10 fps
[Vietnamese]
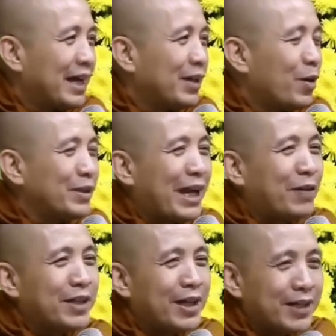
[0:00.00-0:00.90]
dư ăn
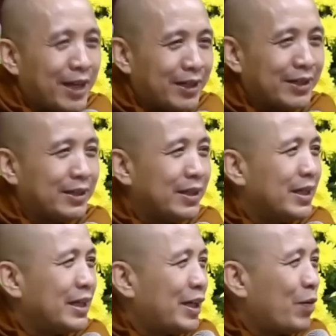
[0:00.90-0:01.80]
con cháu đời
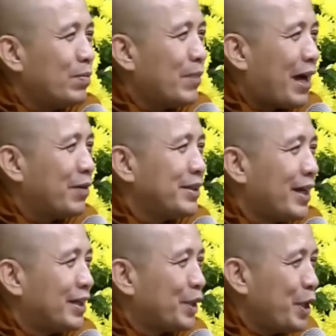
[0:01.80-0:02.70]
đời không
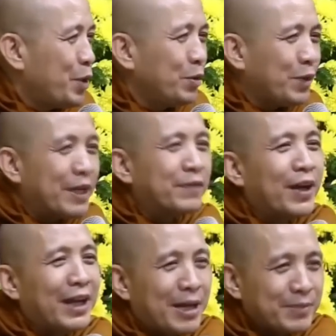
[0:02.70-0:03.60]
bao giờ thiếu
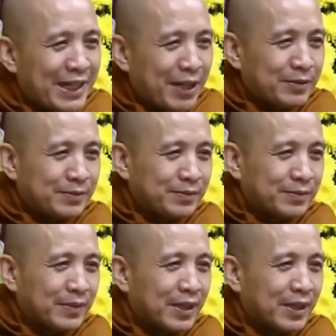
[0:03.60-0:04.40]
tuyệt vời làm sao